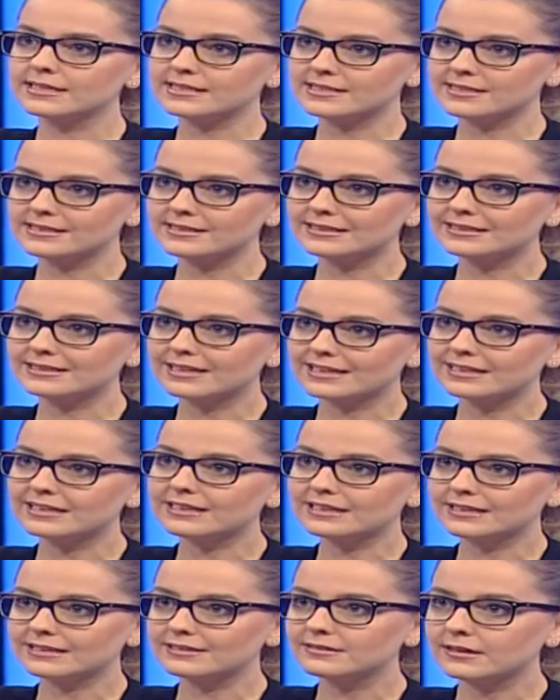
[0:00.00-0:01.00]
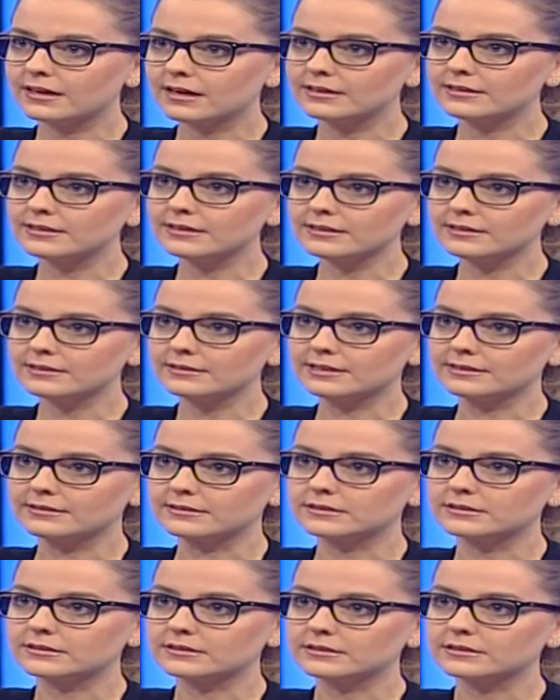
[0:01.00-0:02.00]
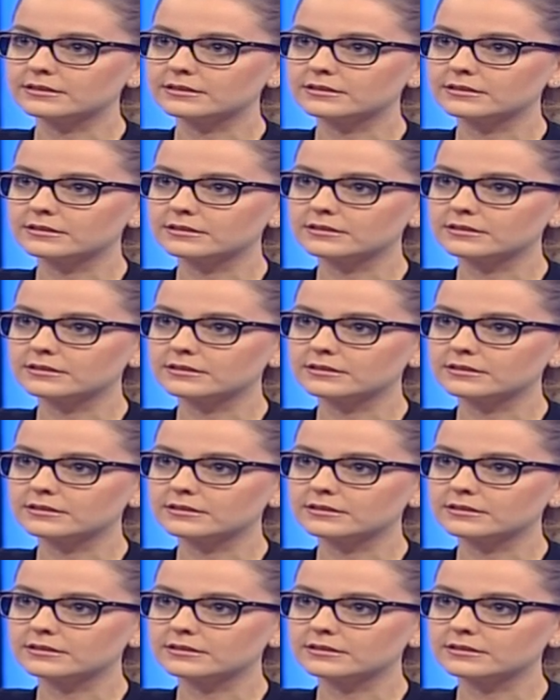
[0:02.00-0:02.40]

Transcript: ideal hani, olacaktır. Hani ideali nedir? E,